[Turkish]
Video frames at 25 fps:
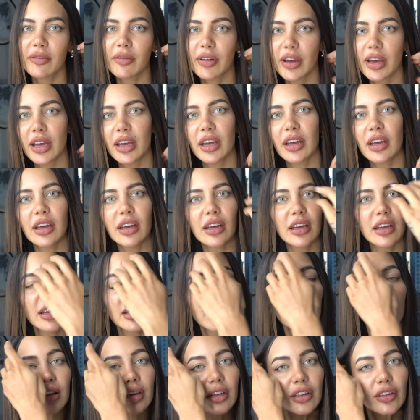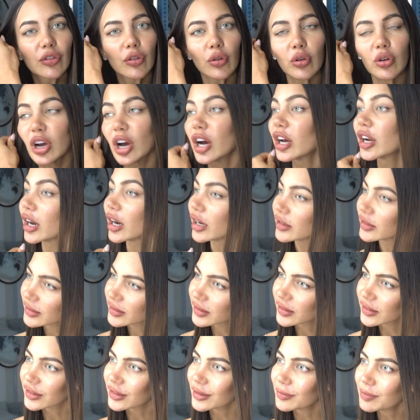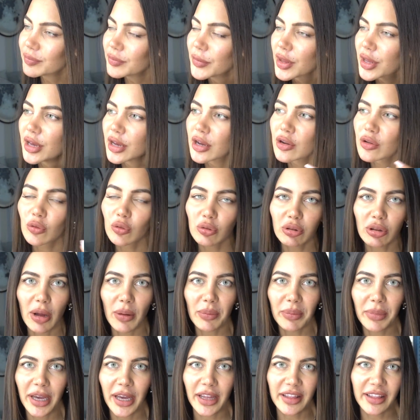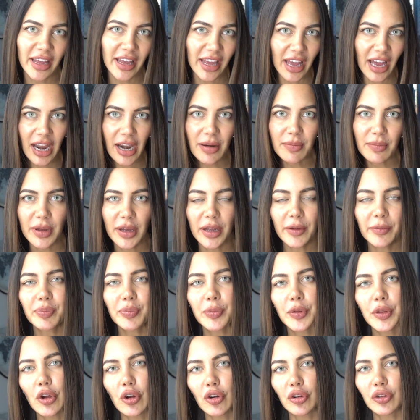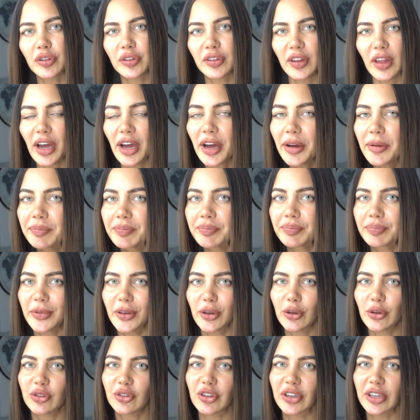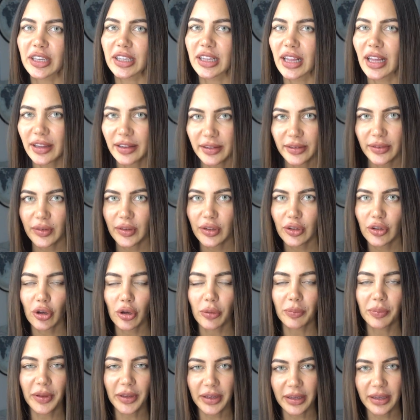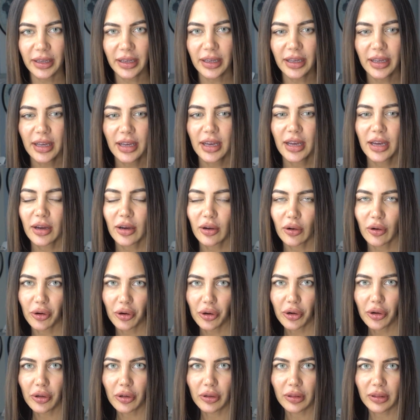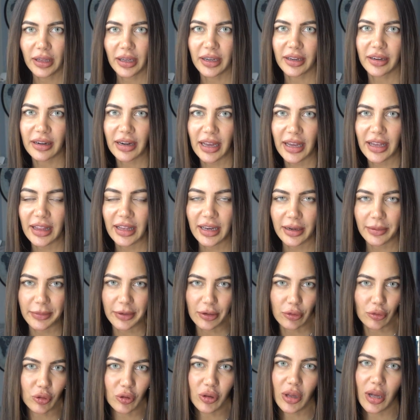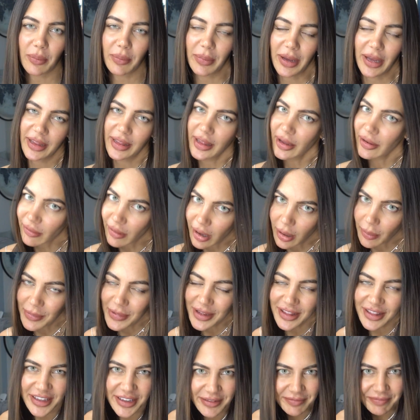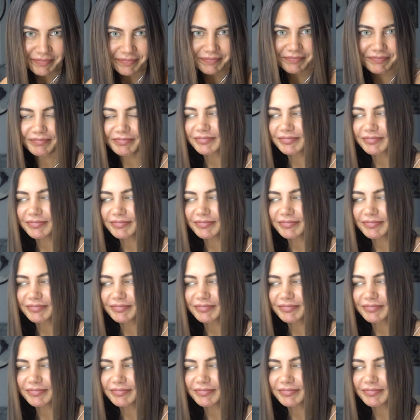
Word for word: ve e, çok kararsızım. Kullanmaya değer mi yoksa bir önceki lens videomdaki o La Grey'lerimi kullanmaya devam edeyim.